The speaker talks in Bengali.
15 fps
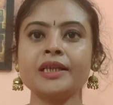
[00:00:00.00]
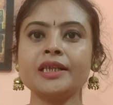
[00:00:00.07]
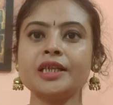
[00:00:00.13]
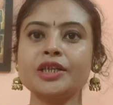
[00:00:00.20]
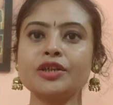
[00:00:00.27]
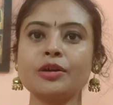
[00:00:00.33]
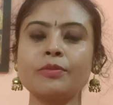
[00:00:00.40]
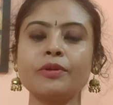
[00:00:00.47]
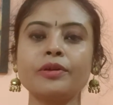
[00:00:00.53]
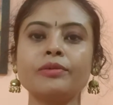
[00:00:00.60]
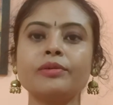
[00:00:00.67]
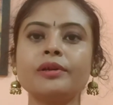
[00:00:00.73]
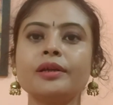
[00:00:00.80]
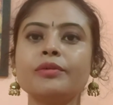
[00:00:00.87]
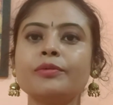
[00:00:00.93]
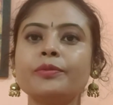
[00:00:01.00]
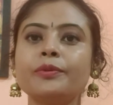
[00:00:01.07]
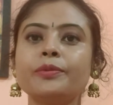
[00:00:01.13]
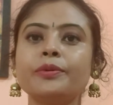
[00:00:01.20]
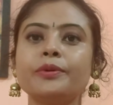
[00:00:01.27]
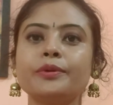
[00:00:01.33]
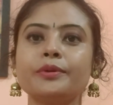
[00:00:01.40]
সেই সময়গুলিকে
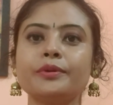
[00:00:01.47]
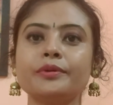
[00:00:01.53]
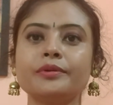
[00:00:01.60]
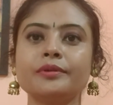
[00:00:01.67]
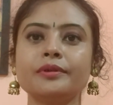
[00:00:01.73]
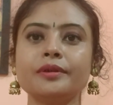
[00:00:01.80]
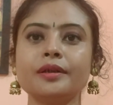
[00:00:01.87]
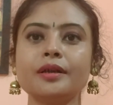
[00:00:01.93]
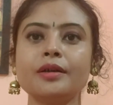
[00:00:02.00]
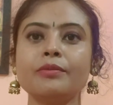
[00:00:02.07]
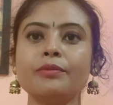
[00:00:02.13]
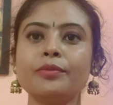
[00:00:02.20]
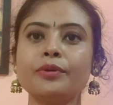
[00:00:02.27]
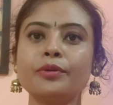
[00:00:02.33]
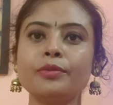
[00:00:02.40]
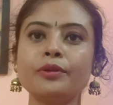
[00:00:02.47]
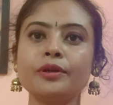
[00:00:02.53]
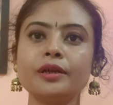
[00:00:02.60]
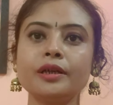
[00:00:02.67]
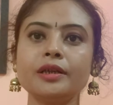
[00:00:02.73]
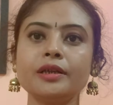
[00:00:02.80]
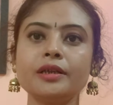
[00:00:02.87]
উপভোগ করুন ভ্রমণ
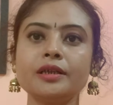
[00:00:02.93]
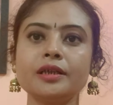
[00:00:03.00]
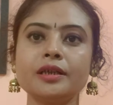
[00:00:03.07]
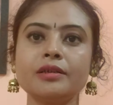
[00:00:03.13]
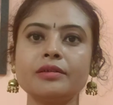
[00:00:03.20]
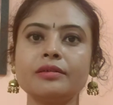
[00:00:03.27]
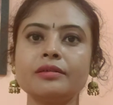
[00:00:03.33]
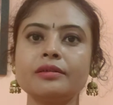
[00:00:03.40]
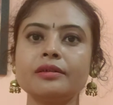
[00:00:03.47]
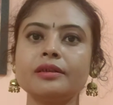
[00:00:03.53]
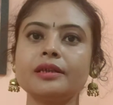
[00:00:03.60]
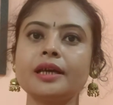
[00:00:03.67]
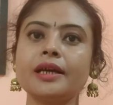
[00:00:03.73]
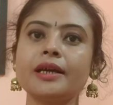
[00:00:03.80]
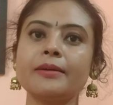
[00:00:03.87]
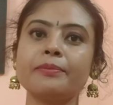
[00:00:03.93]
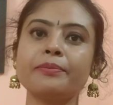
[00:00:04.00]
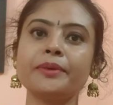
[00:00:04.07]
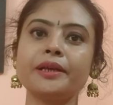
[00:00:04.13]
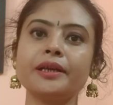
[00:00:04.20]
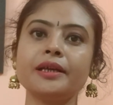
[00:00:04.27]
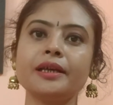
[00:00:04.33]
নির্দেশিত তাই
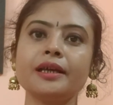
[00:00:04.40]
আপনি